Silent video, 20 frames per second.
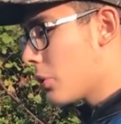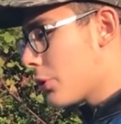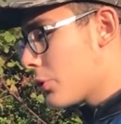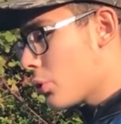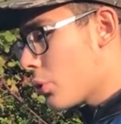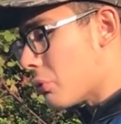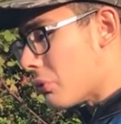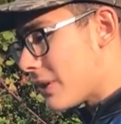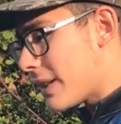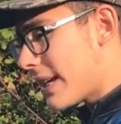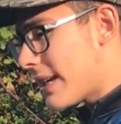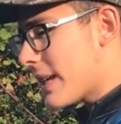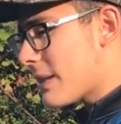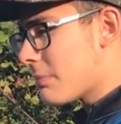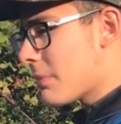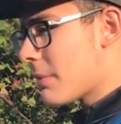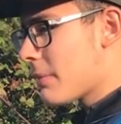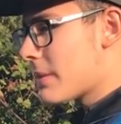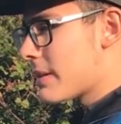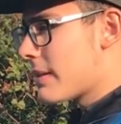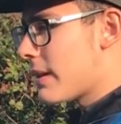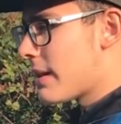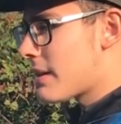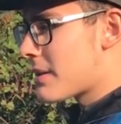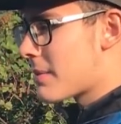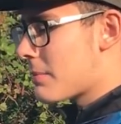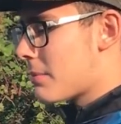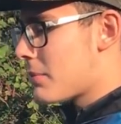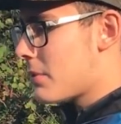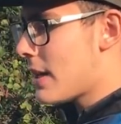Ona çok dikkat etmemiz
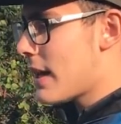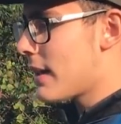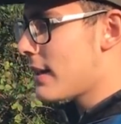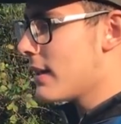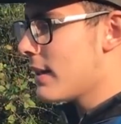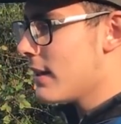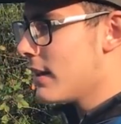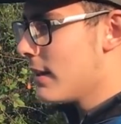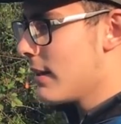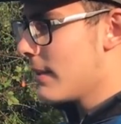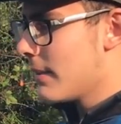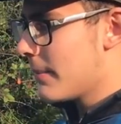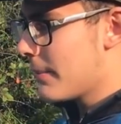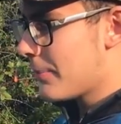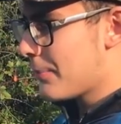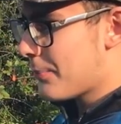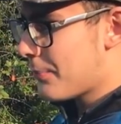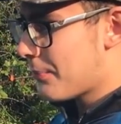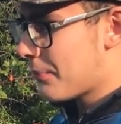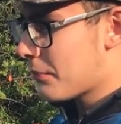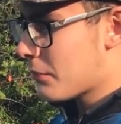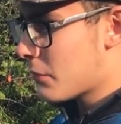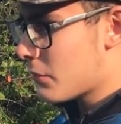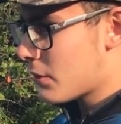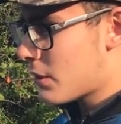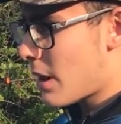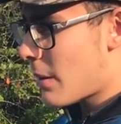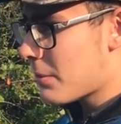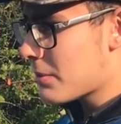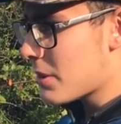lazım. Yani
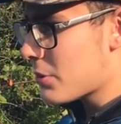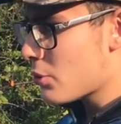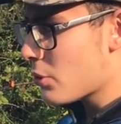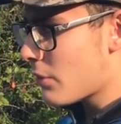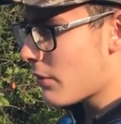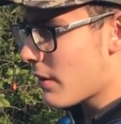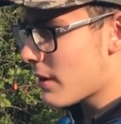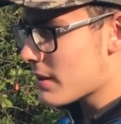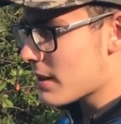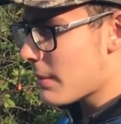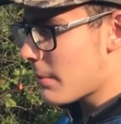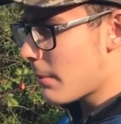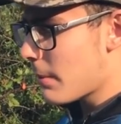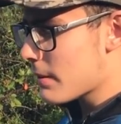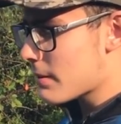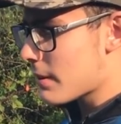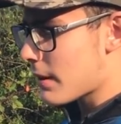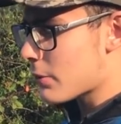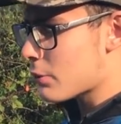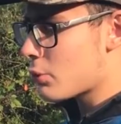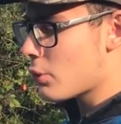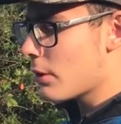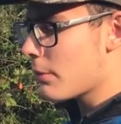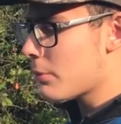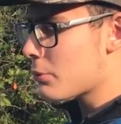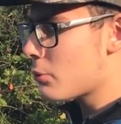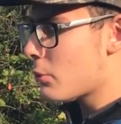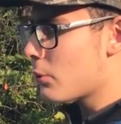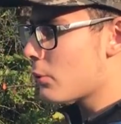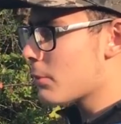Kamışa çok fazla abone
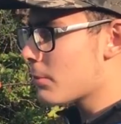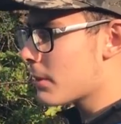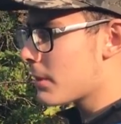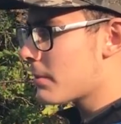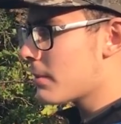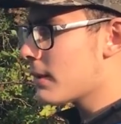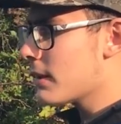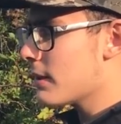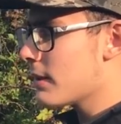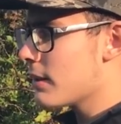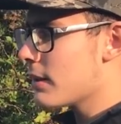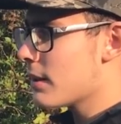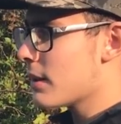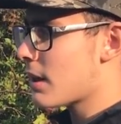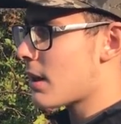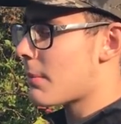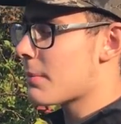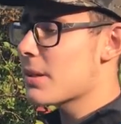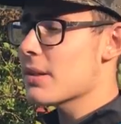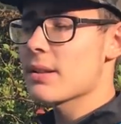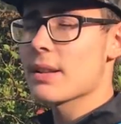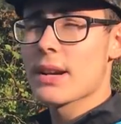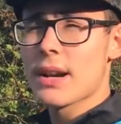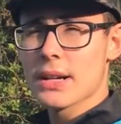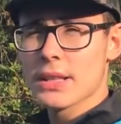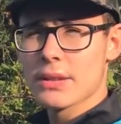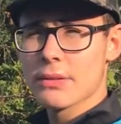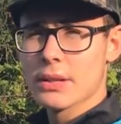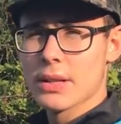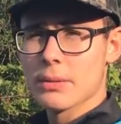söylemiş olduğum gibi kamışa
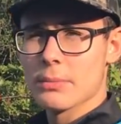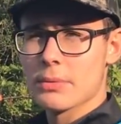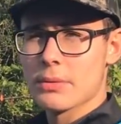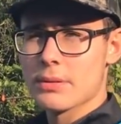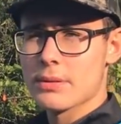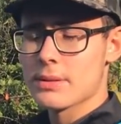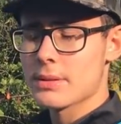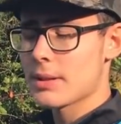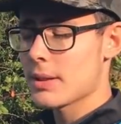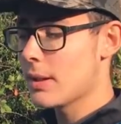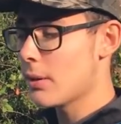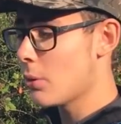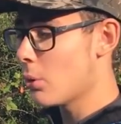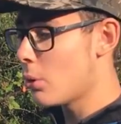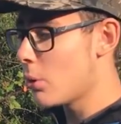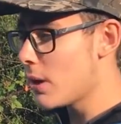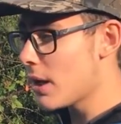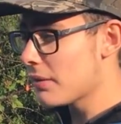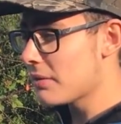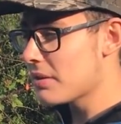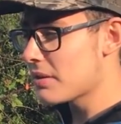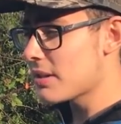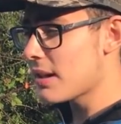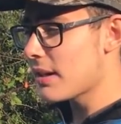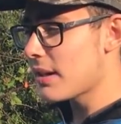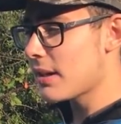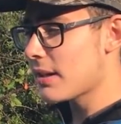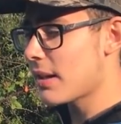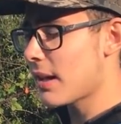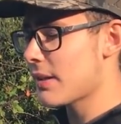zarar da verebiliriz. Öyle
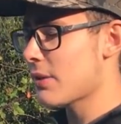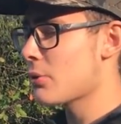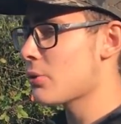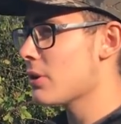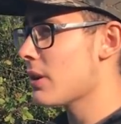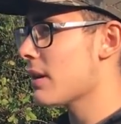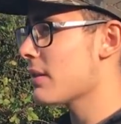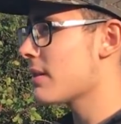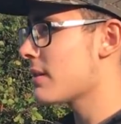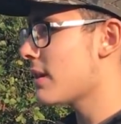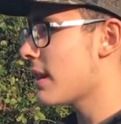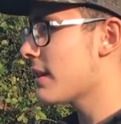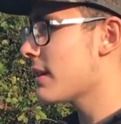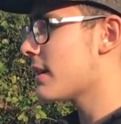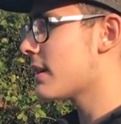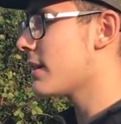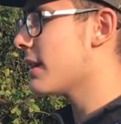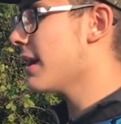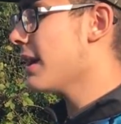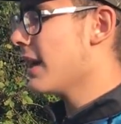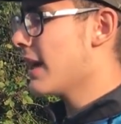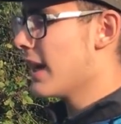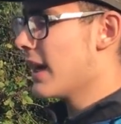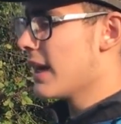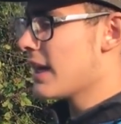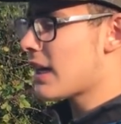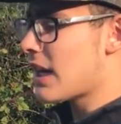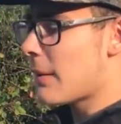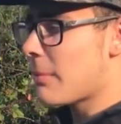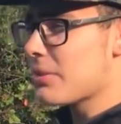atışlar yerine az önceki atışlar yerine
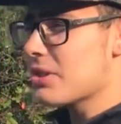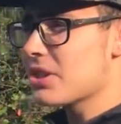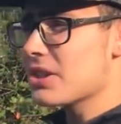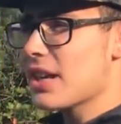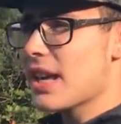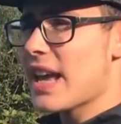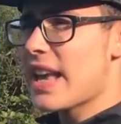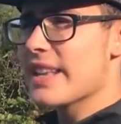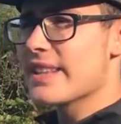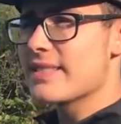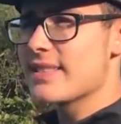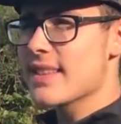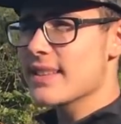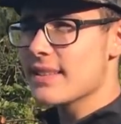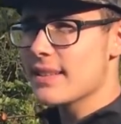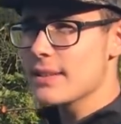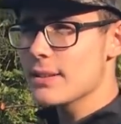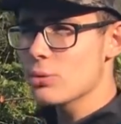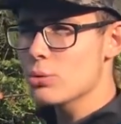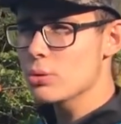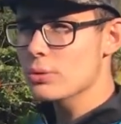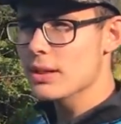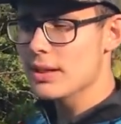Şöyle. kamışın esnekliğini